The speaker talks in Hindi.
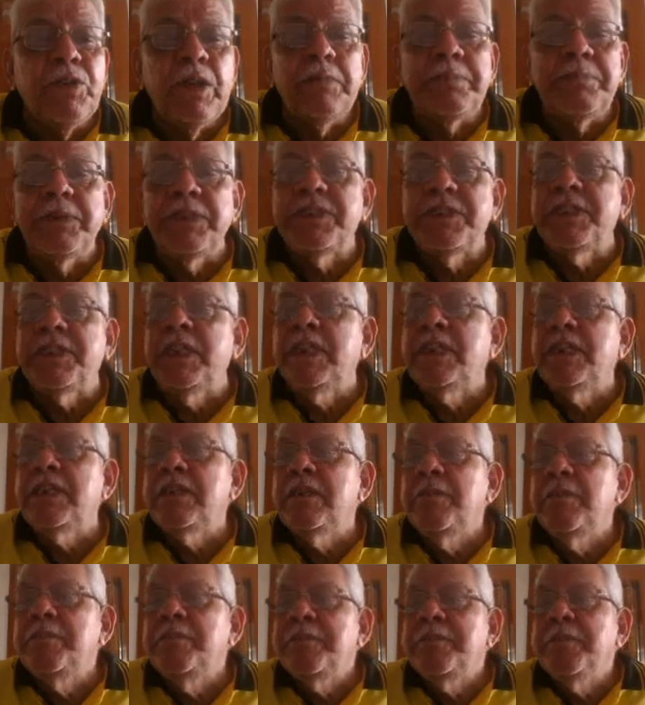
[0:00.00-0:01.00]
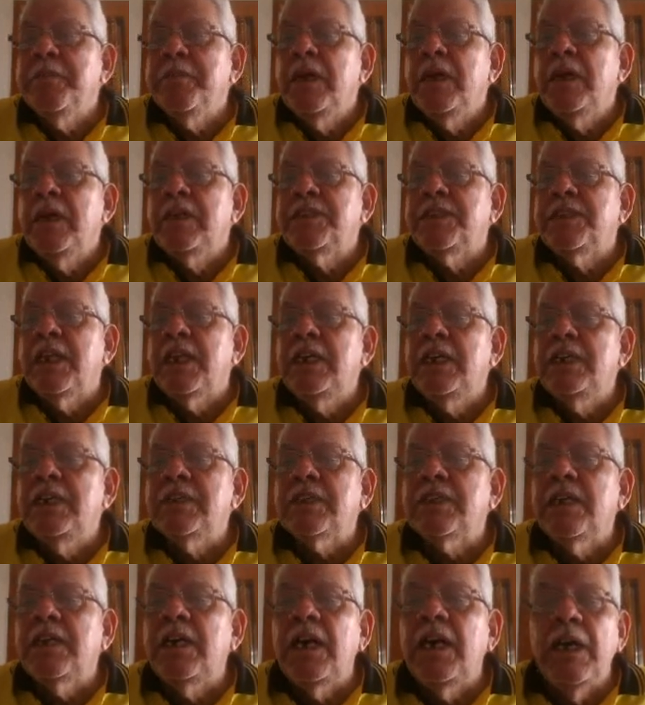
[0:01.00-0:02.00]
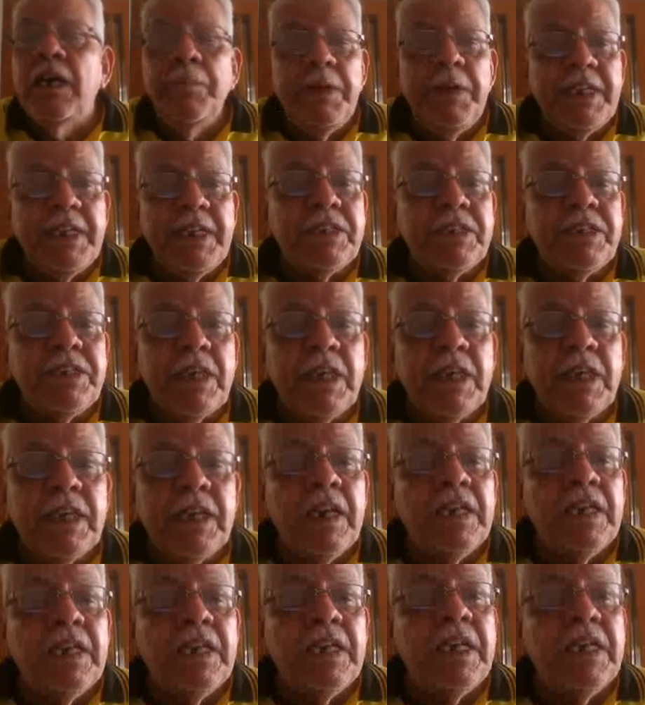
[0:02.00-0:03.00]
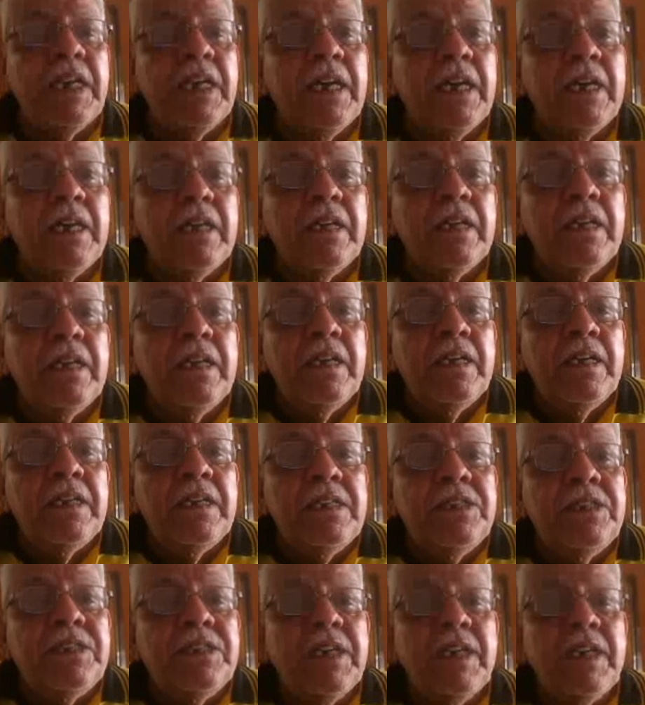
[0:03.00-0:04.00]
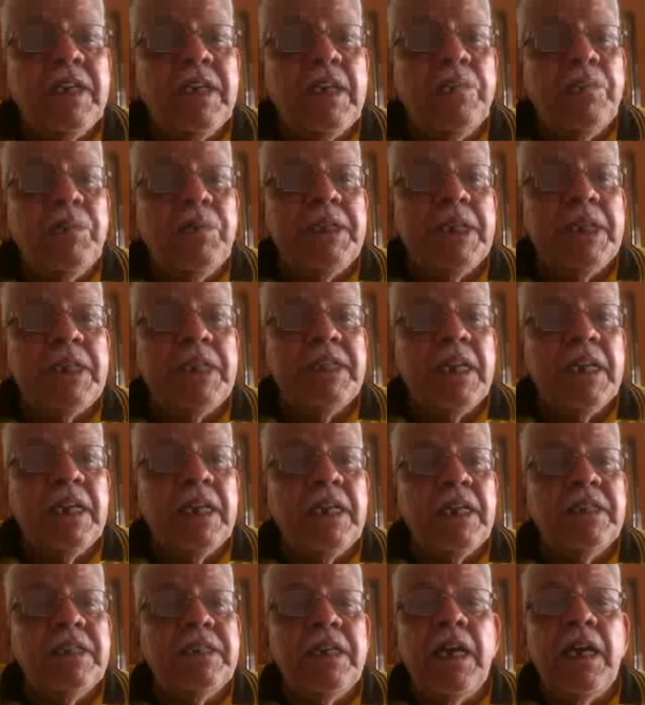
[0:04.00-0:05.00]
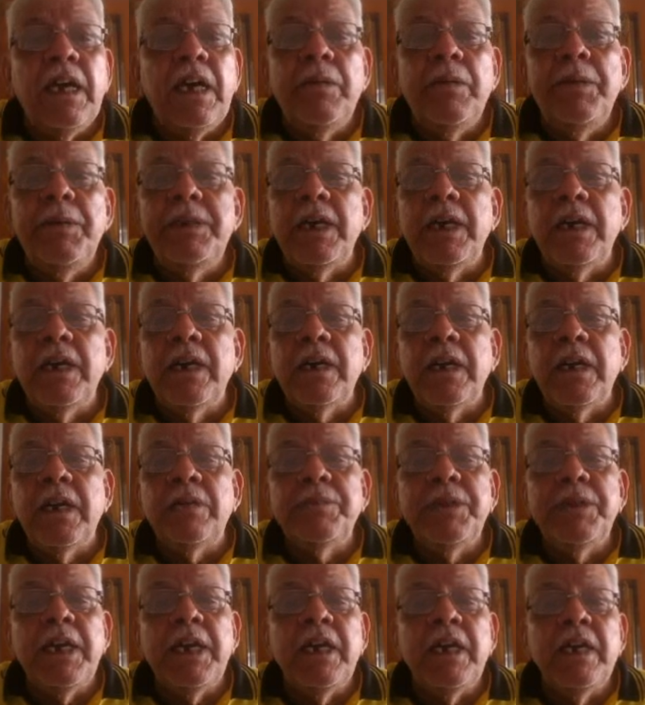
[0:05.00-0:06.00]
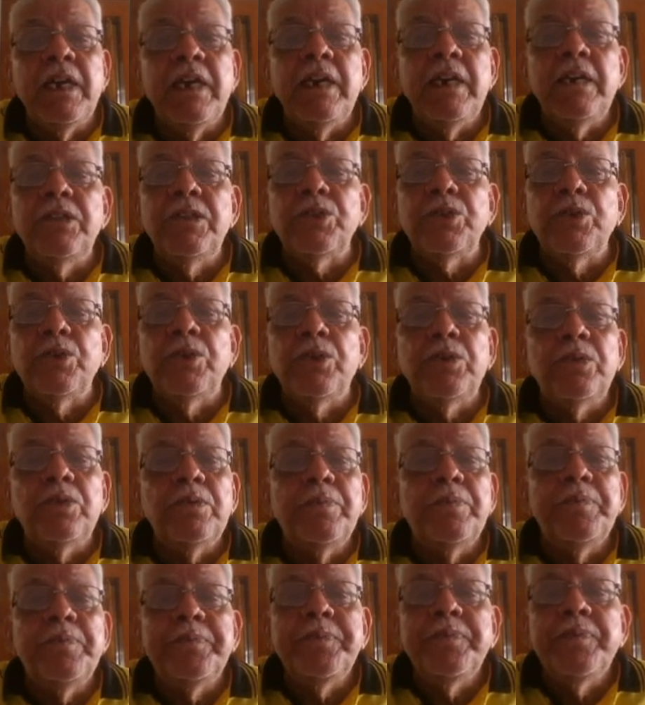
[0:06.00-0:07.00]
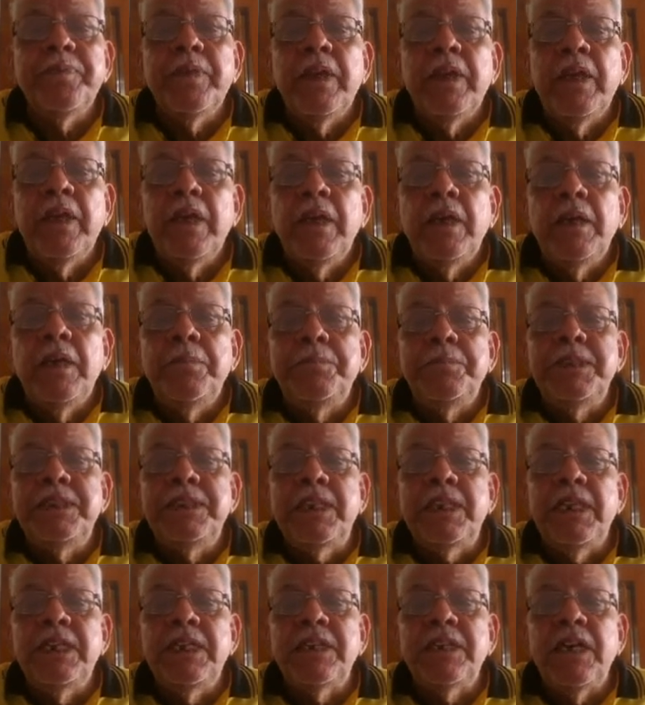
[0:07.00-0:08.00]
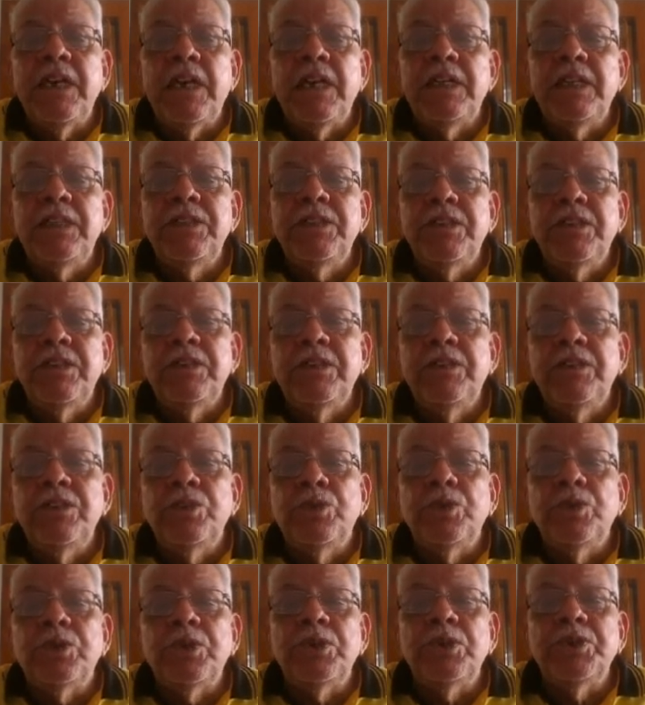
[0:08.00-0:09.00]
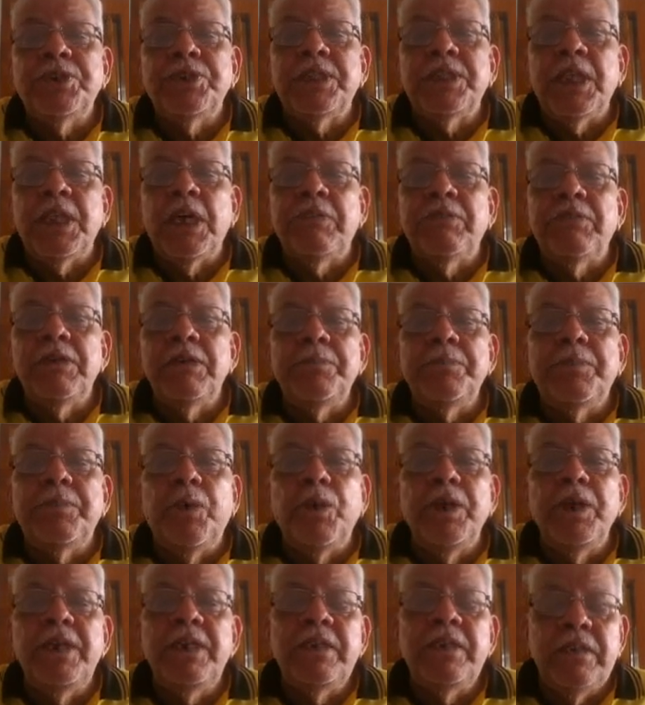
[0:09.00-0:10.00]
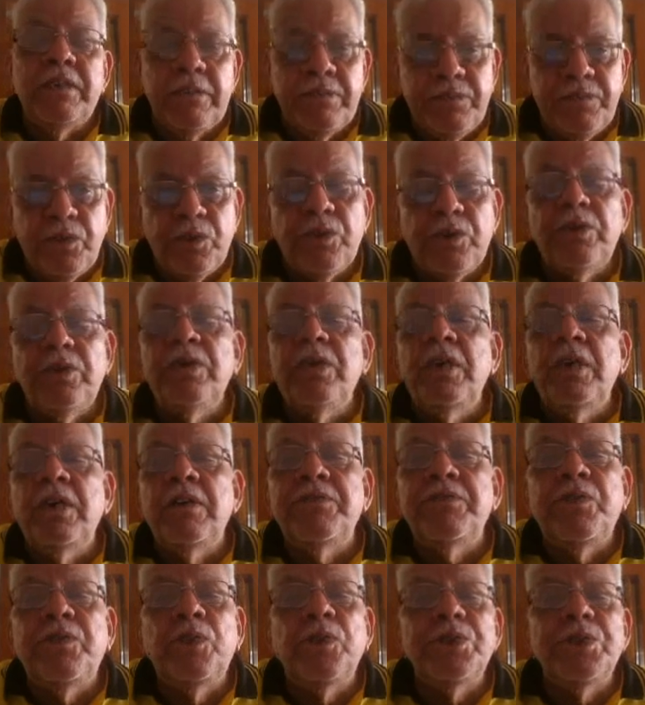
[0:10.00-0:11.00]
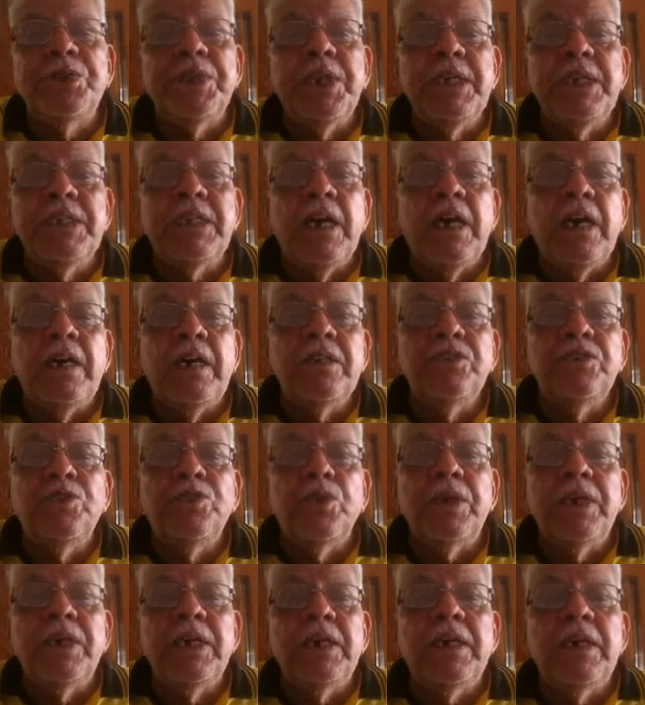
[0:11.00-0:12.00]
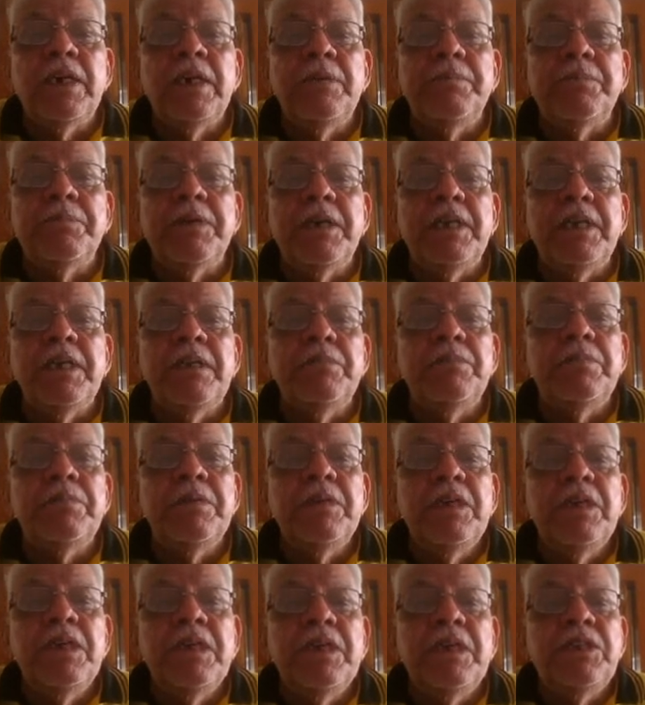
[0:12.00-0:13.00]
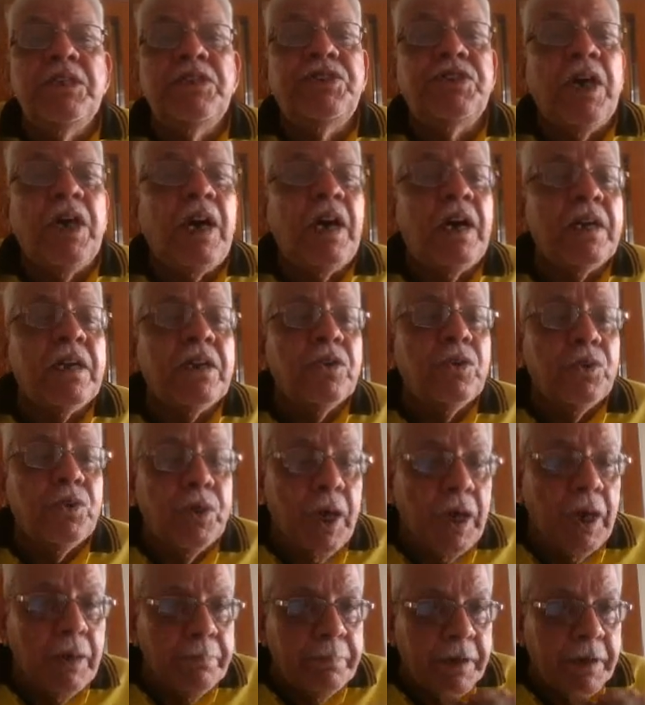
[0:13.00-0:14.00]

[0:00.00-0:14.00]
ट्वेल्व परसेंट ज़रा इसका एबिटा चेक कर लेते हैं चलिए एबिटा देख लीजिए एबिटा अगर आप देखेंगे तो पिछले साल दो पॉइंट फोर थ्री uh, था जो कि करीब करीब चार गुना